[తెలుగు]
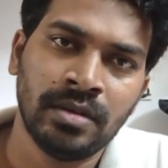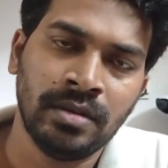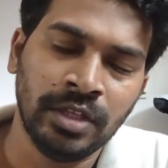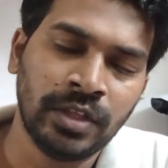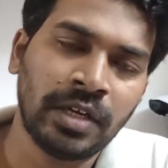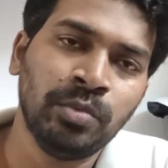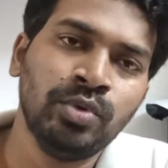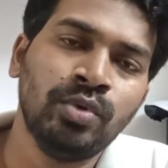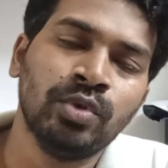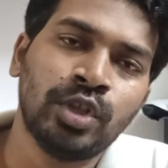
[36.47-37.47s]

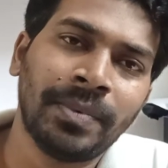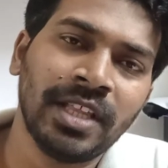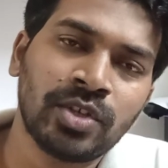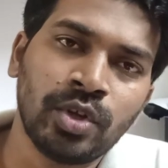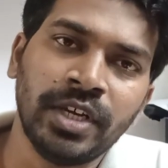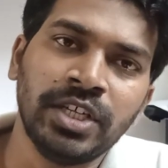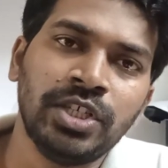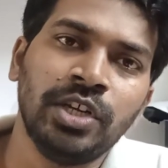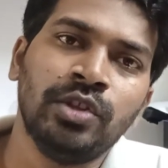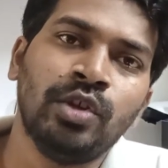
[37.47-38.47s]
ఇంతకుముందు ఉత్తరప్రదేశ్లో ఏం
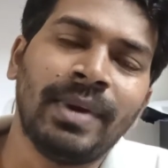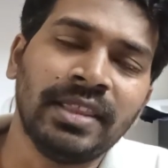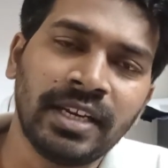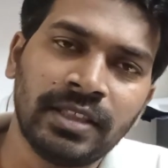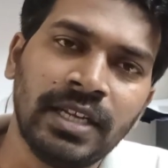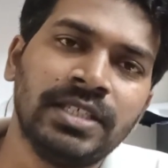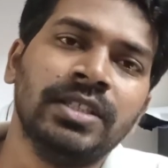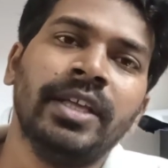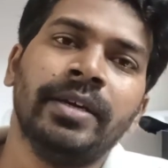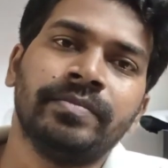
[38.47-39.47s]
జరిగిందో మనందరికీ
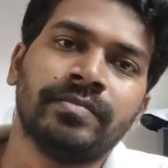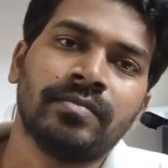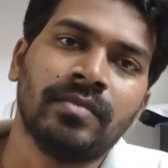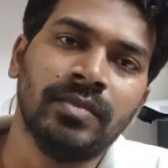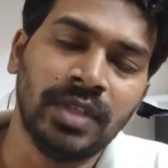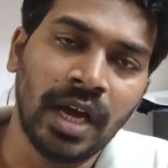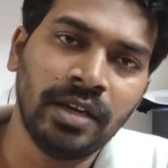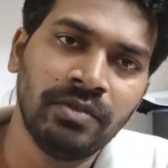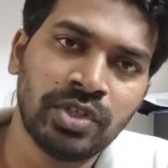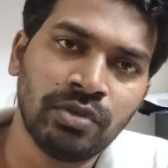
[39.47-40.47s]
తెలిసిందే
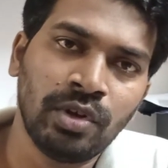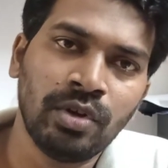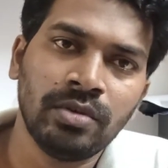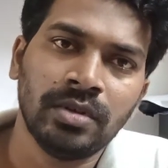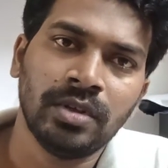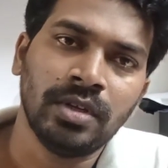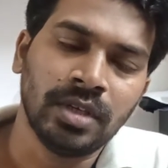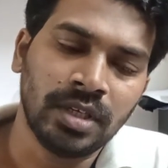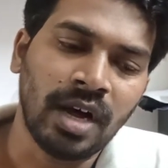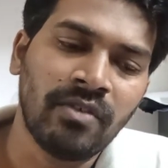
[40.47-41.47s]
దాని విషయంలో
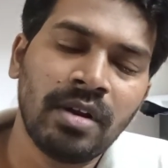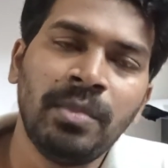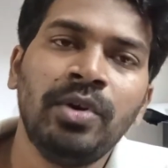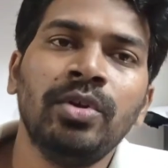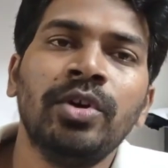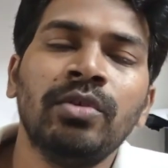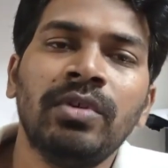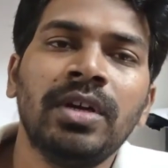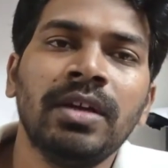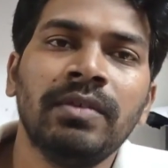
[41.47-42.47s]
గవర్నమెంట్
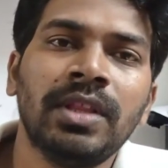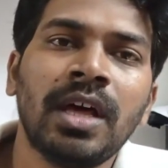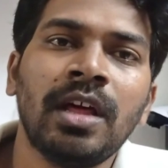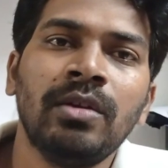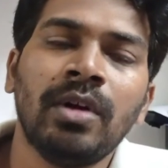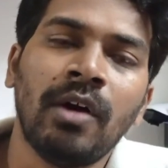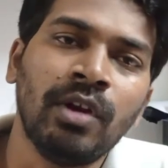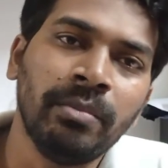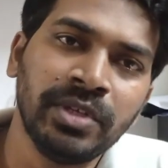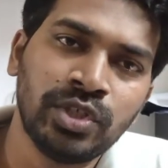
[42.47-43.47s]
ఎటువంటి విధానాలు
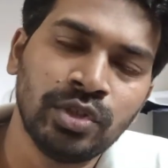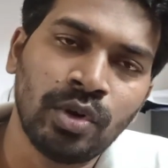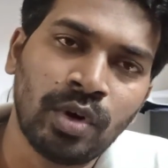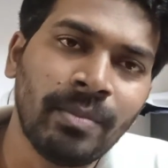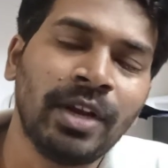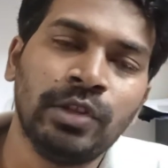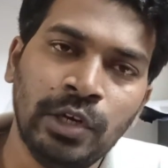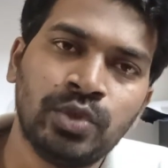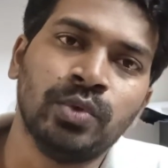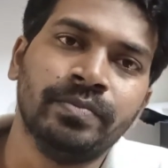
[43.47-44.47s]
అవలంబించిందో కూడా మనకు
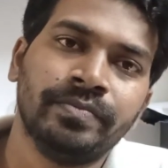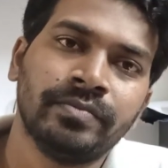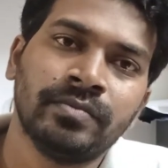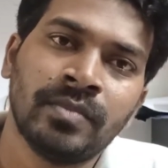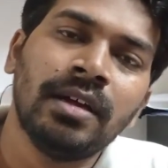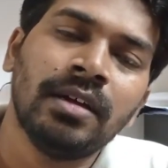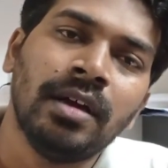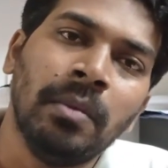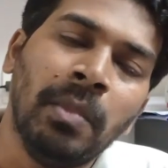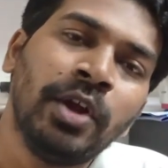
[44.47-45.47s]
తెలుసు
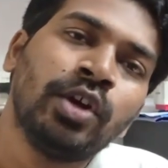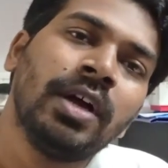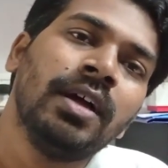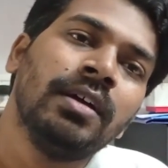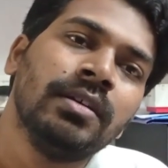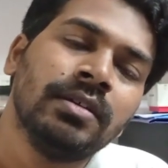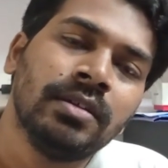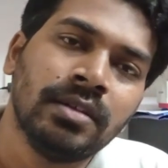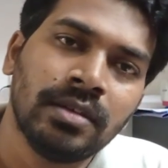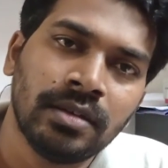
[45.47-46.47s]
మరొక
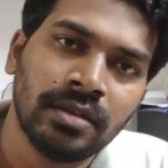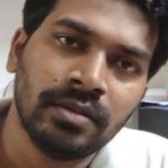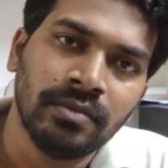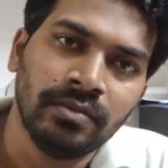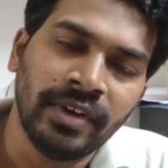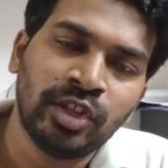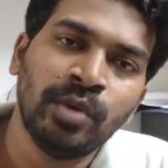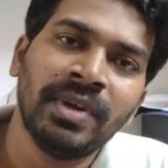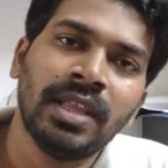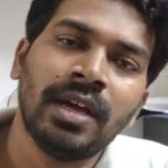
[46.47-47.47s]
వ్యక్తి
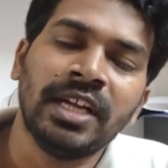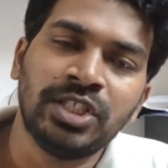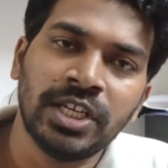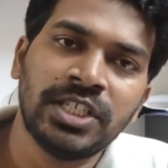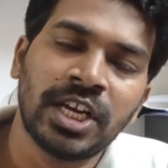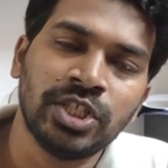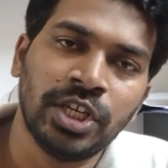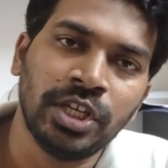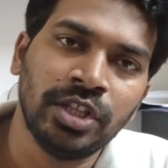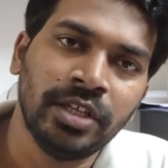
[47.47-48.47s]
మీద అత్యాచారం
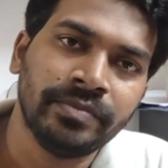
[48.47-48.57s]
జరిగింది